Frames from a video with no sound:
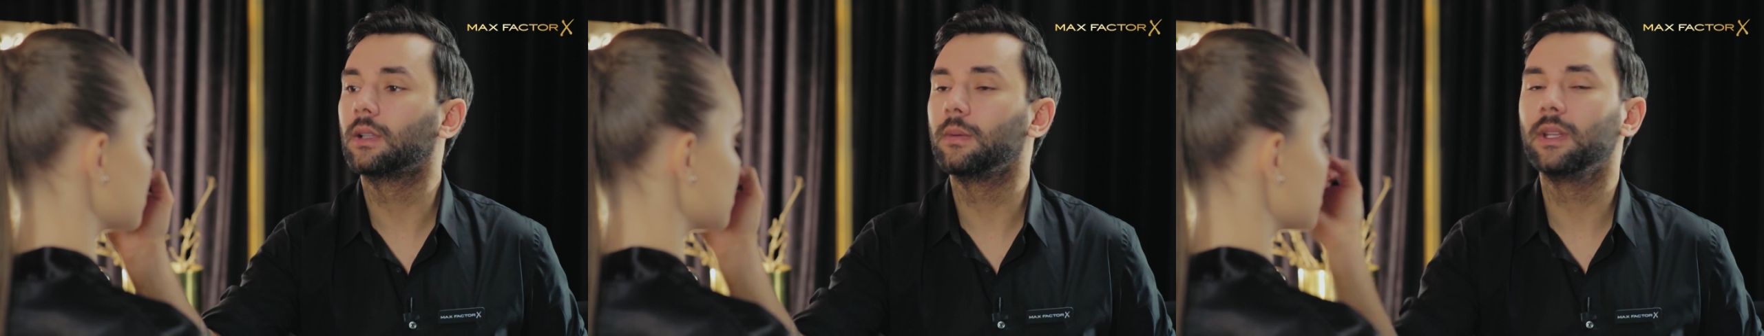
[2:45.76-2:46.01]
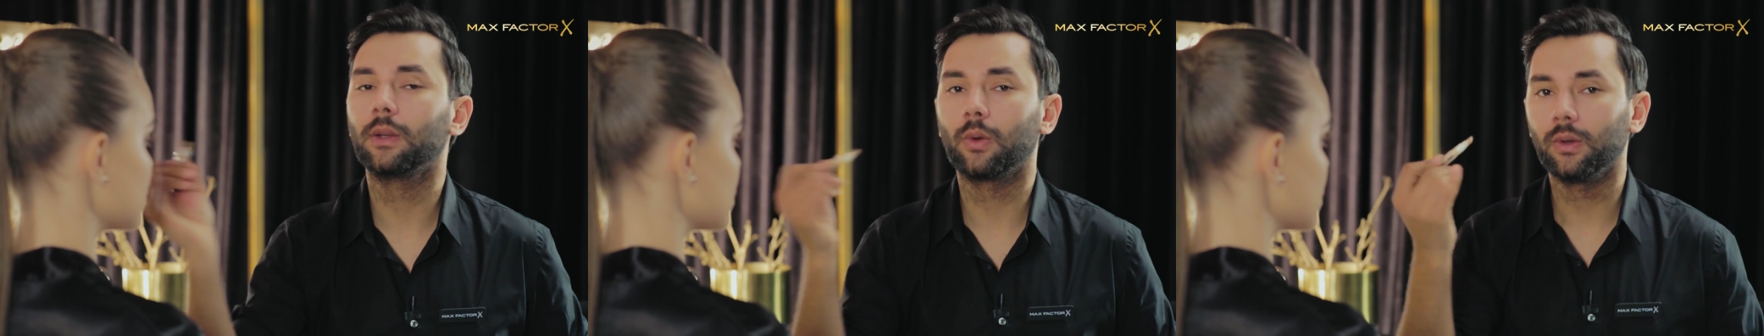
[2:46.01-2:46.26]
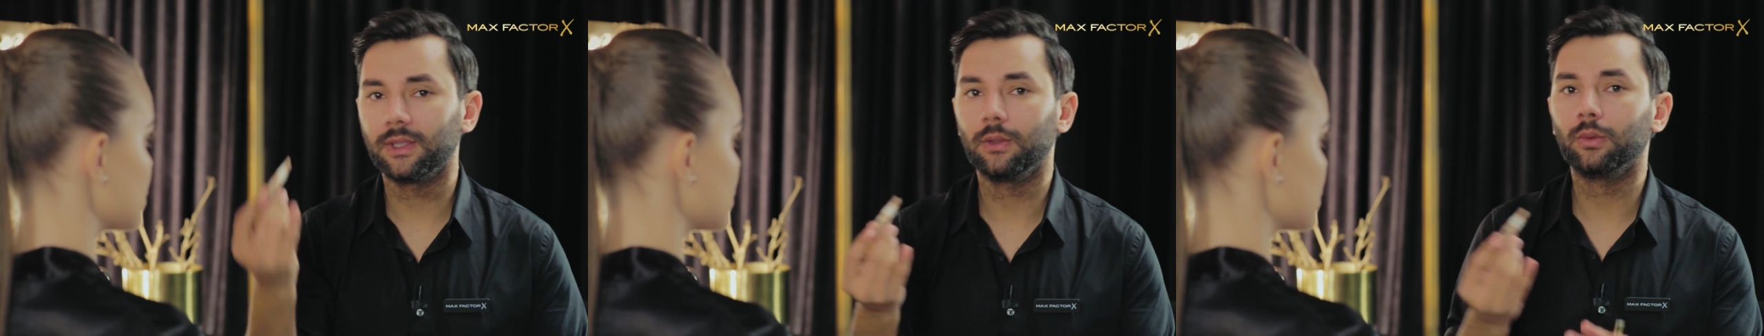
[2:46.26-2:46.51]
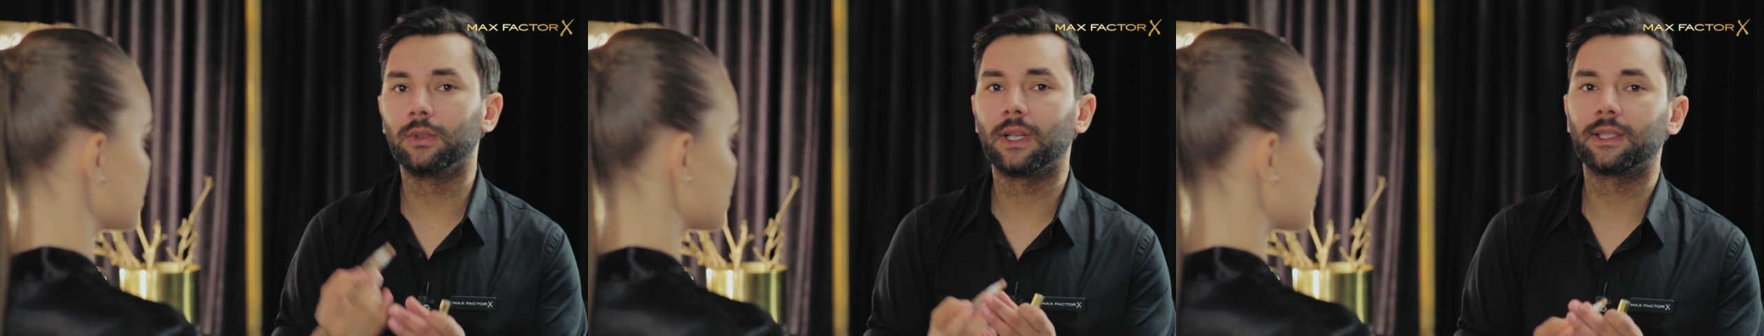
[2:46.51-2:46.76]
Tabi yine konsil
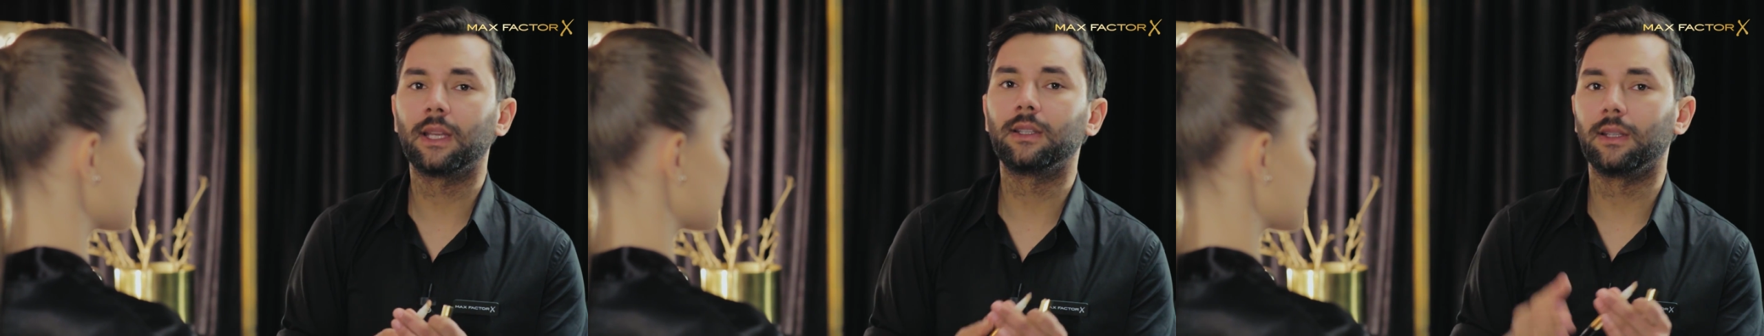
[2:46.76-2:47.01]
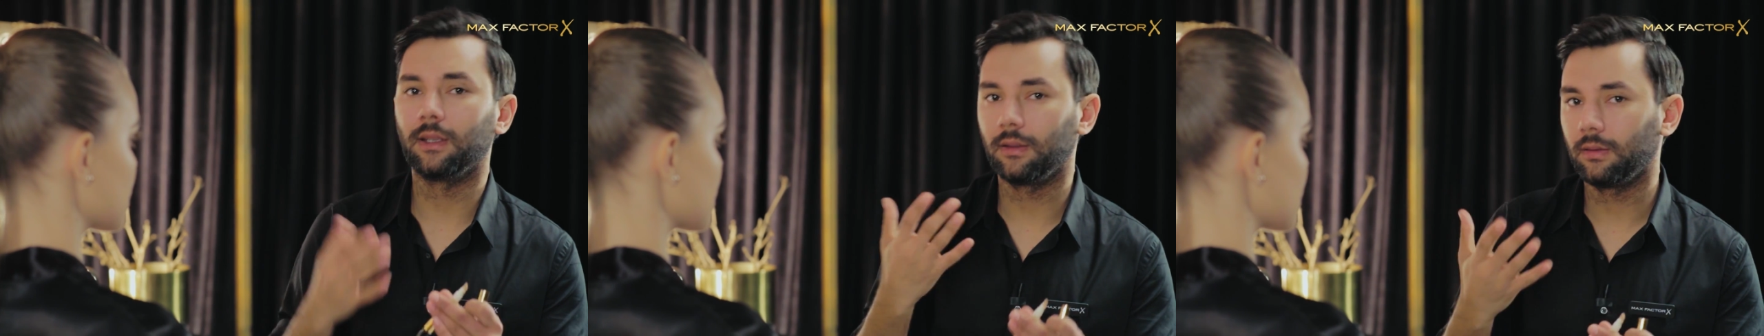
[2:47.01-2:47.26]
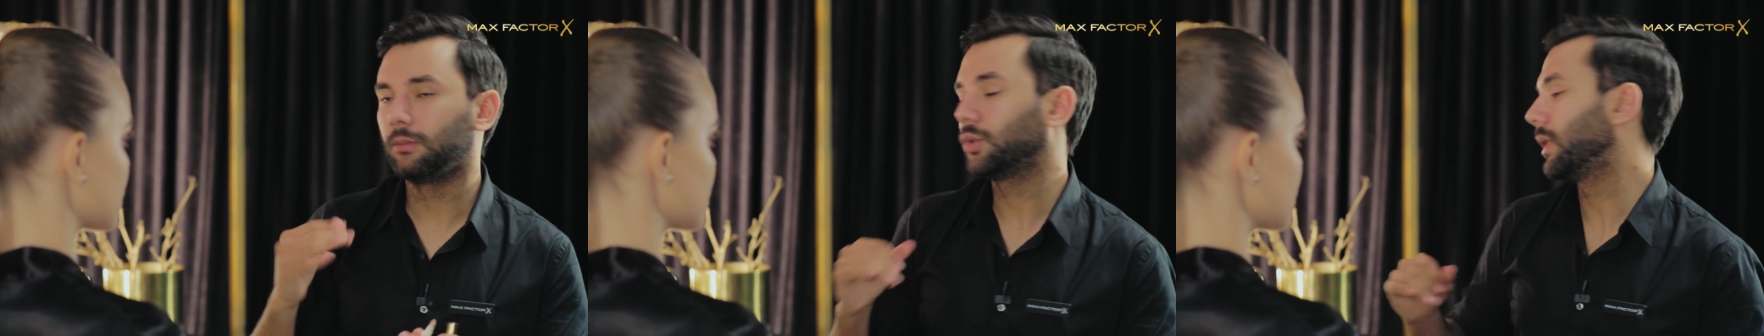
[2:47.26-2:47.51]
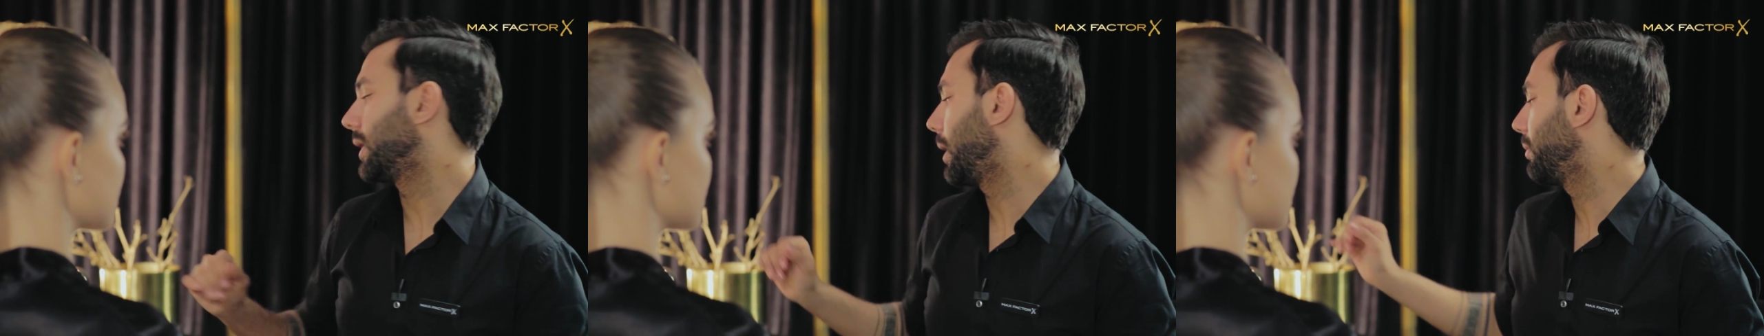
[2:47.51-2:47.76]
uygularken de
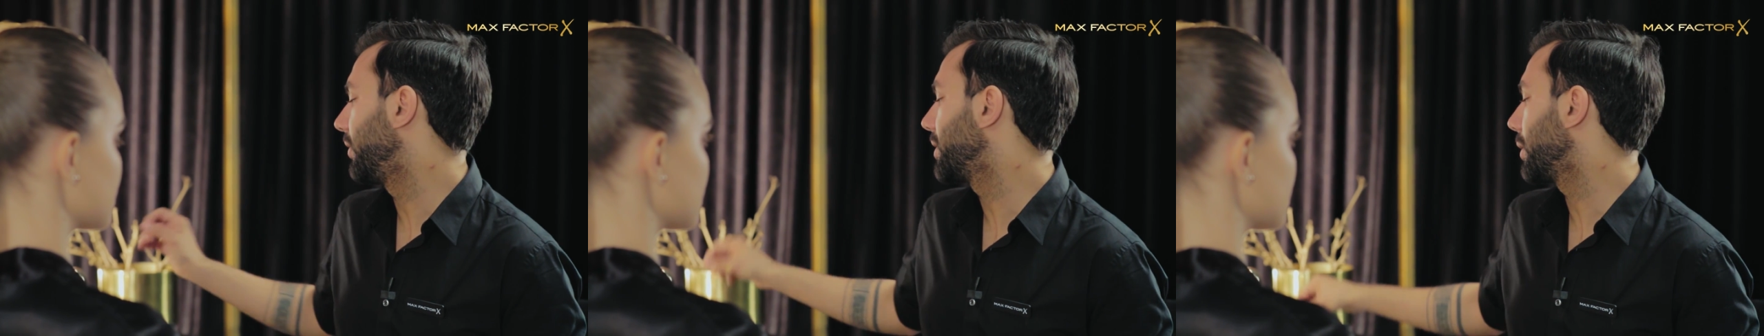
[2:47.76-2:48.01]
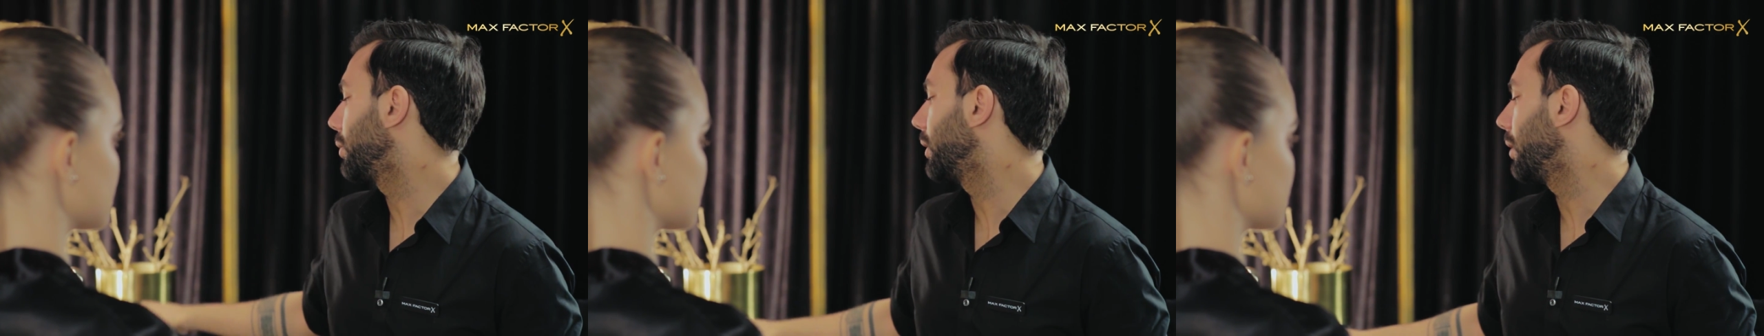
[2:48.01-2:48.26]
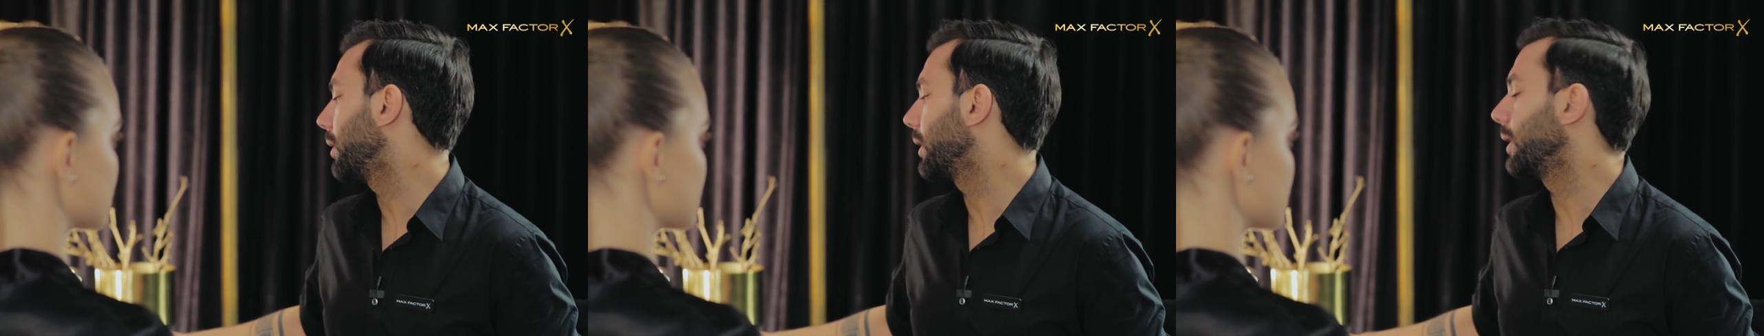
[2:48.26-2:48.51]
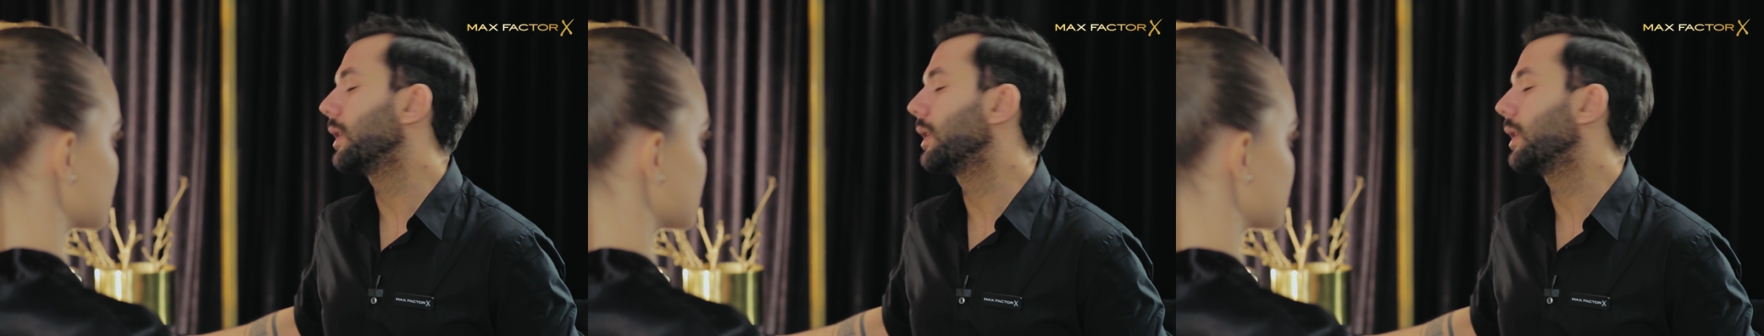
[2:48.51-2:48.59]
mutlaka fırça kullanmak